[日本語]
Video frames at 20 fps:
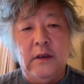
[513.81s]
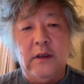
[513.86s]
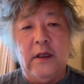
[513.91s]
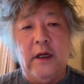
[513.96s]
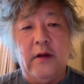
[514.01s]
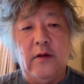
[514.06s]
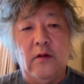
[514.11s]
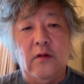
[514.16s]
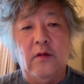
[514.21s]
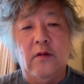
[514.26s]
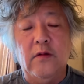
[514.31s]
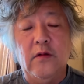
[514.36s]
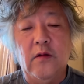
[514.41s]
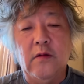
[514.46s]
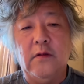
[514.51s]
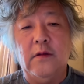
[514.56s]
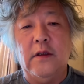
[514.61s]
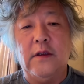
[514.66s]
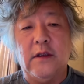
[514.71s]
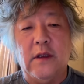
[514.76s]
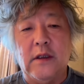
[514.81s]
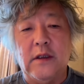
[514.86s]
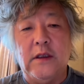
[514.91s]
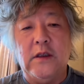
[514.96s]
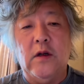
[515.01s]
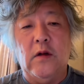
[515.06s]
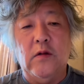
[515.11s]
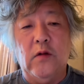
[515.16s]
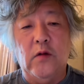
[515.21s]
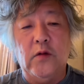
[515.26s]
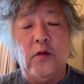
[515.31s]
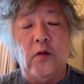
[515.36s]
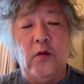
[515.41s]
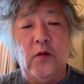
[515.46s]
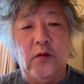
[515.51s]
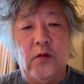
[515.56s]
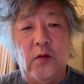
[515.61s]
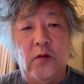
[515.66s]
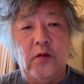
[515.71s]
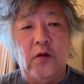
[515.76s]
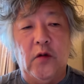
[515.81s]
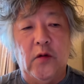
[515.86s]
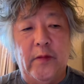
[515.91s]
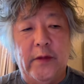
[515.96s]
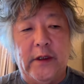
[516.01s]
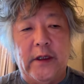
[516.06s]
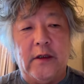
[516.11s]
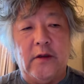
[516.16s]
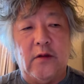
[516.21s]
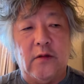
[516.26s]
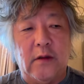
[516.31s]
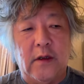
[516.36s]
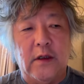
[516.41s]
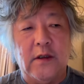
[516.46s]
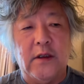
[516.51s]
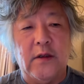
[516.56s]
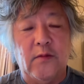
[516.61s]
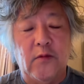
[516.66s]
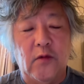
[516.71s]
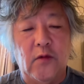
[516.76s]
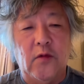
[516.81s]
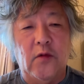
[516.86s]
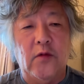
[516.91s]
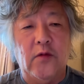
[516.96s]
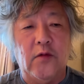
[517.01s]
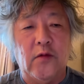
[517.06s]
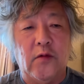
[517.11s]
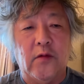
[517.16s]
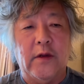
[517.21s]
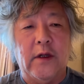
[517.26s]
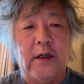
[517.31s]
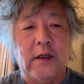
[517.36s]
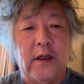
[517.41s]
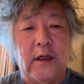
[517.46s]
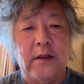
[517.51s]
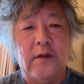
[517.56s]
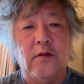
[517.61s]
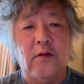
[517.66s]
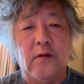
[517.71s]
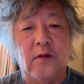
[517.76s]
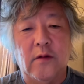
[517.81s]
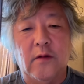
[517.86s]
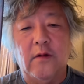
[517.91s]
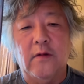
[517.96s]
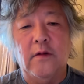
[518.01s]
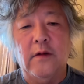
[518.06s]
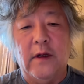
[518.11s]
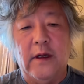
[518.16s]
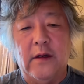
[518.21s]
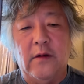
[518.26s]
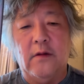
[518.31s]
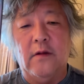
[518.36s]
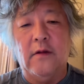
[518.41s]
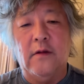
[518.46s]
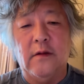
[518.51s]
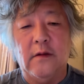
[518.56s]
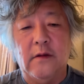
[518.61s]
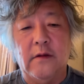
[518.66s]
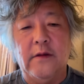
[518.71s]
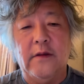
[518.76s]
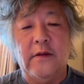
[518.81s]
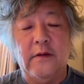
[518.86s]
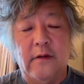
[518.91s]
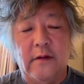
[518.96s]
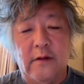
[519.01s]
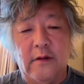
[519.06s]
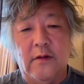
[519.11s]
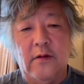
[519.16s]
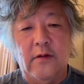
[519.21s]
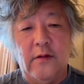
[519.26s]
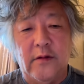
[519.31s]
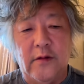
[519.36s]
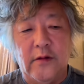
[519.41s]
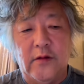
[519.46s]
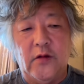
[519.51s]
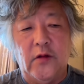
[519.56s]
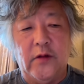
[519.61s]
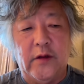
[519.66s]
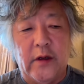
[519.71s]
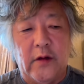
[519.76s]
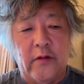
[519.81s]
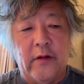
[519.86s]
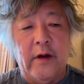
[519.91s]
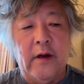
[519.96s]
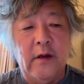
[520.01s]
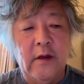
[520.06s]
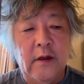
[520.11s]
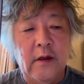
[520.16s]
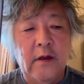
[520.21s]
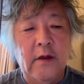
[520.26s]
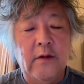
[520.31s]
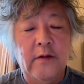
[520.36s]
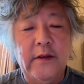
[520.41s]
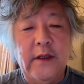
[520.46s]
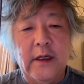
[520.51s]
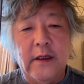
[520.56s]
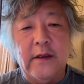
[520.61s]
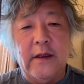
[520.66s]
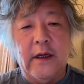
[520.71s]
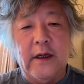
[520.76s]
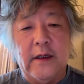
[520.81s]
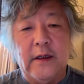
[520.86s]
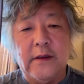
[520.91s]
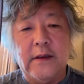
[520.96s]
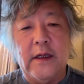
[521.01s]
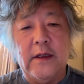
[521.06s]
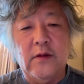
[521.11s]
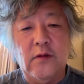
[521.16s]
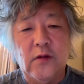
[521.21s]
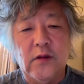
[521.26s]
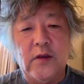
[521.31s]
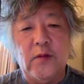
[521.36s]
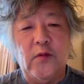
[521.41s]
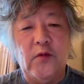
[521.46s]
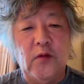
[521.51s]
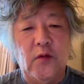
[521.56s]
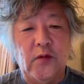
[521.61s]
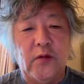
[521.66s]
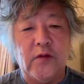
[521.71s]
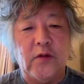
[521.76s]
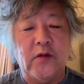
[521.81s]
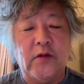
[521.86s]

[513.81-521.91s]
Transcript: で、あの、よくですね、持論をとうとうと述べたりとか、自分のことをなんかいろいろ、あの、いろいろ言う人ってのは、普段なんかちゃんと自分のこと